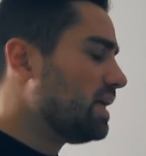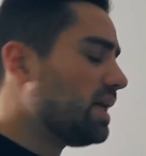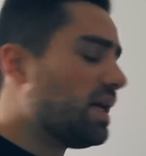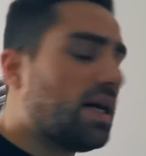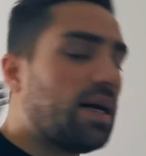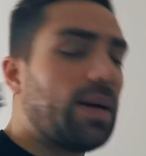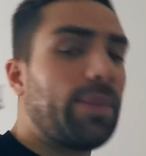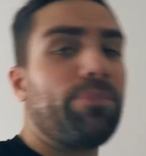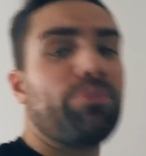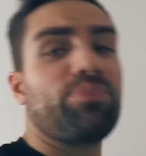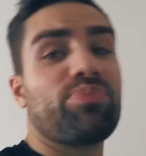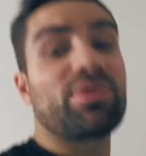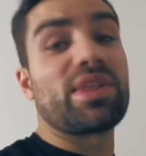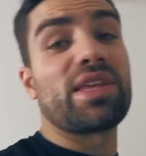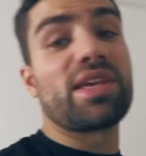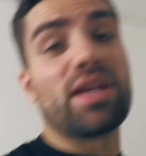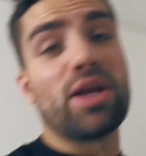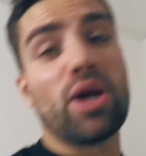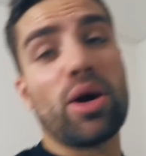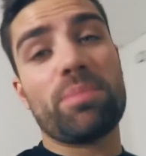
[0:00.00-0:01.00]
Ähm,
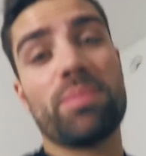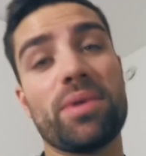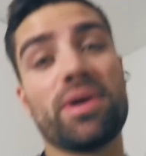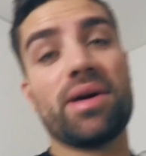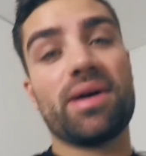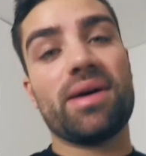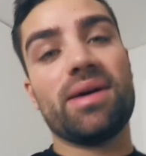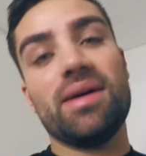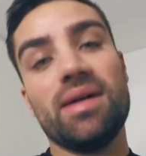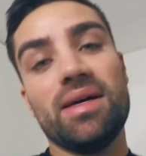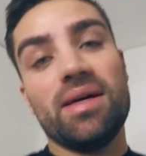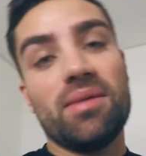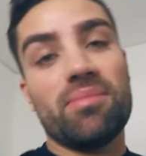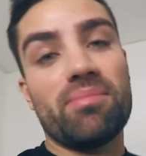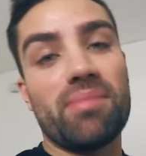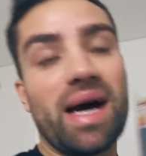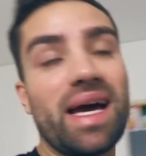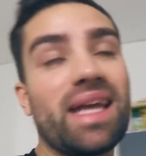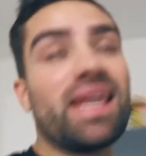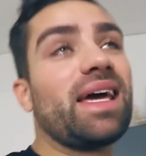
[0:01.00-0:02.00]
ich glaube, äh,
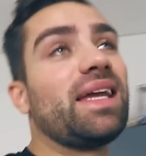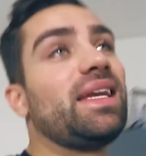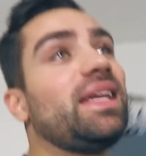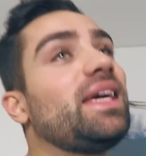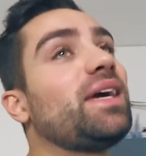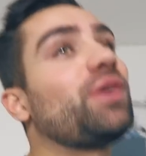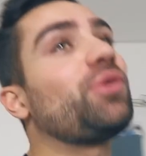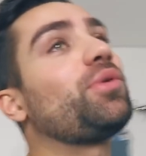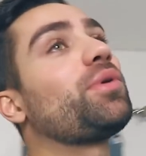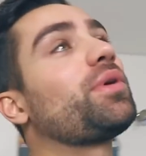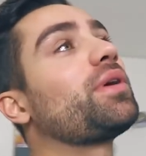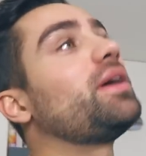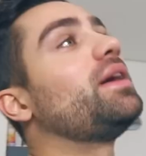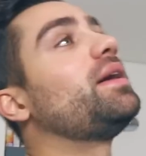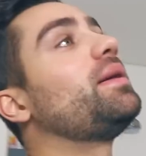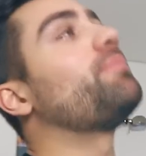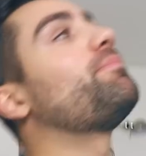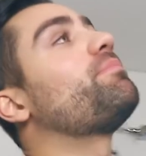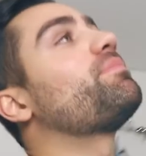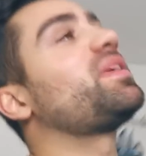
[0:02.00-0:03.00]
meine Ernährung,
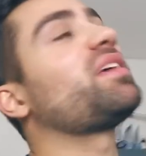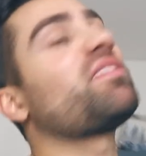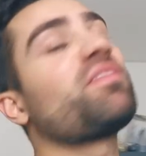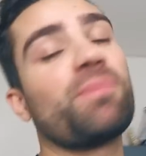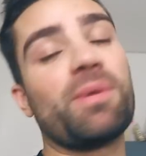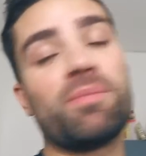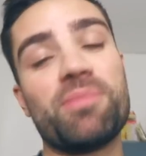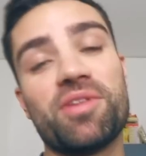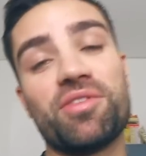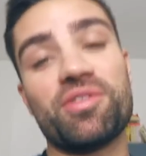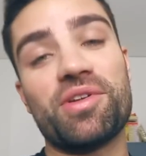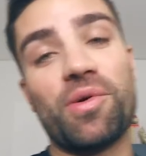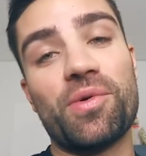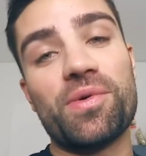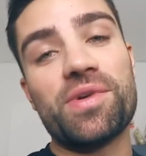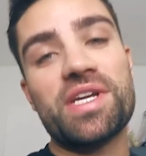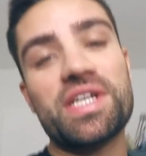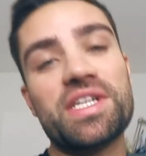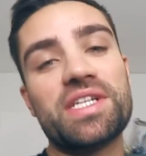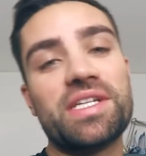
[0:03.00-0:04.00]
ähm, das ist bei mir so der
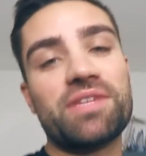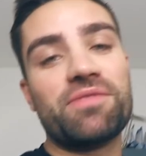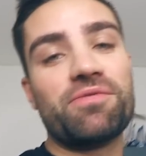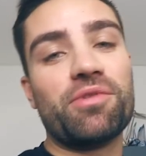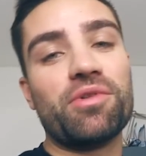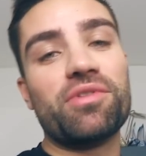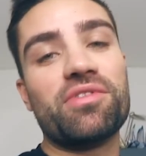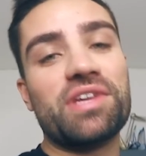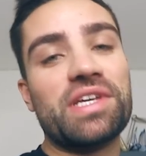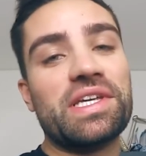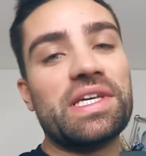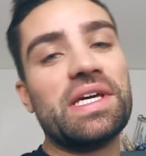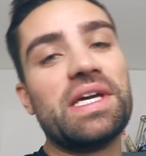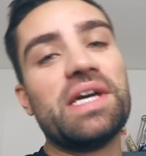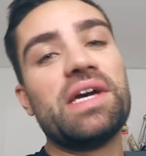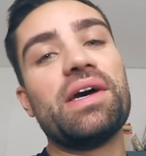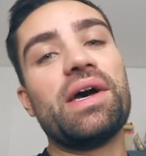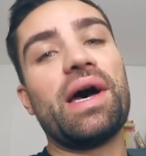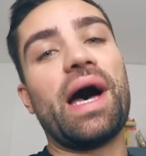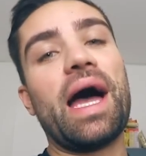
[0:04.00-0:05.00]
Unterschied, wo sich
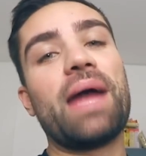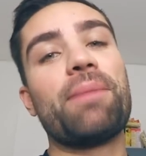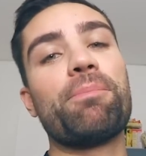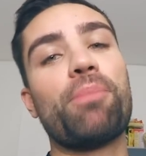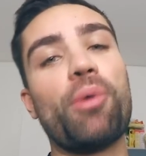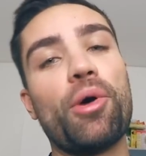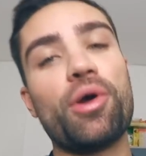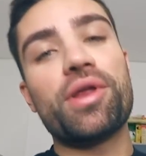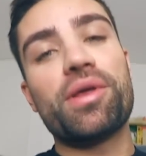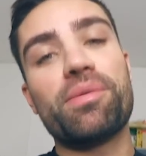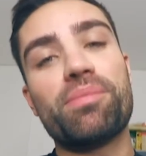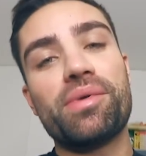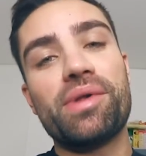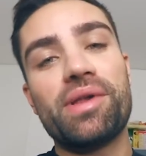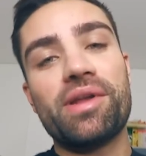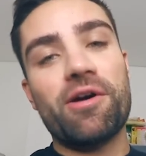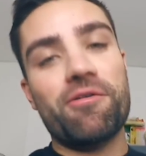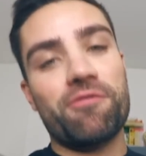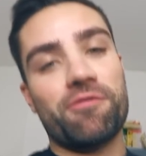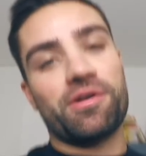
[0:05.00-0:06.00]
ein
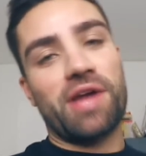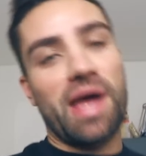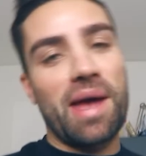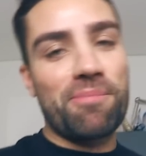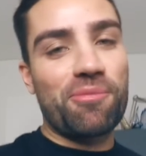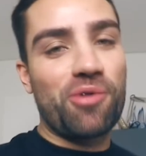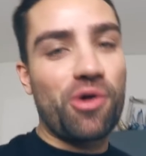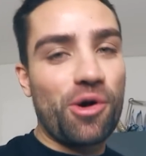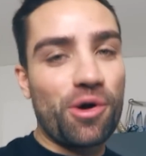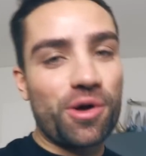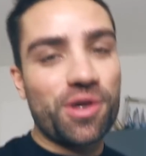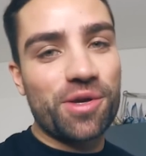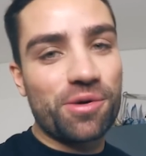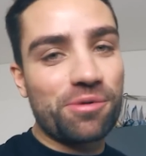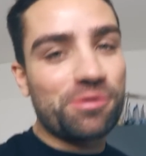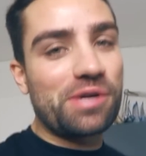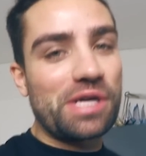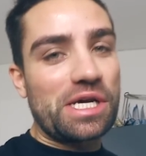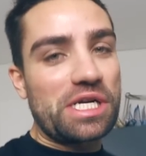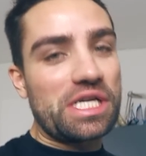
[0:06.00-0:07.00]
Bodybuilder von einem Görki
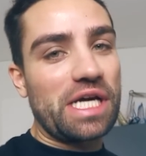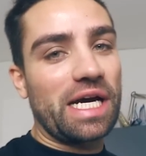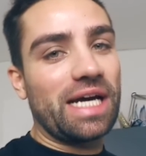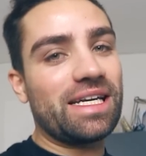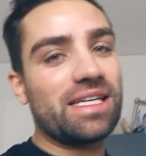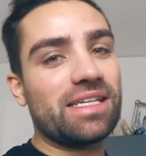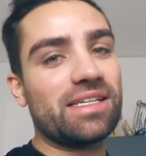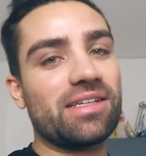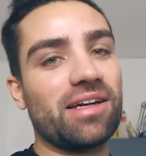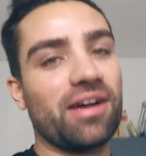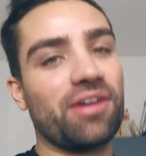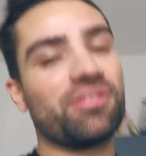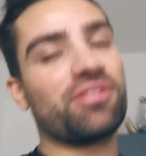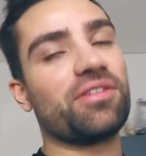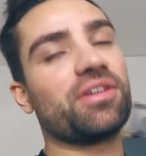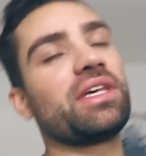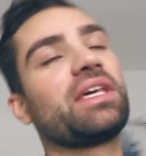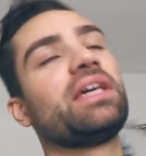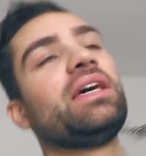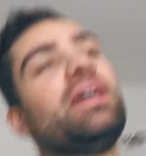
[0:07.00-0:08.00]
unterscheidet. Also ich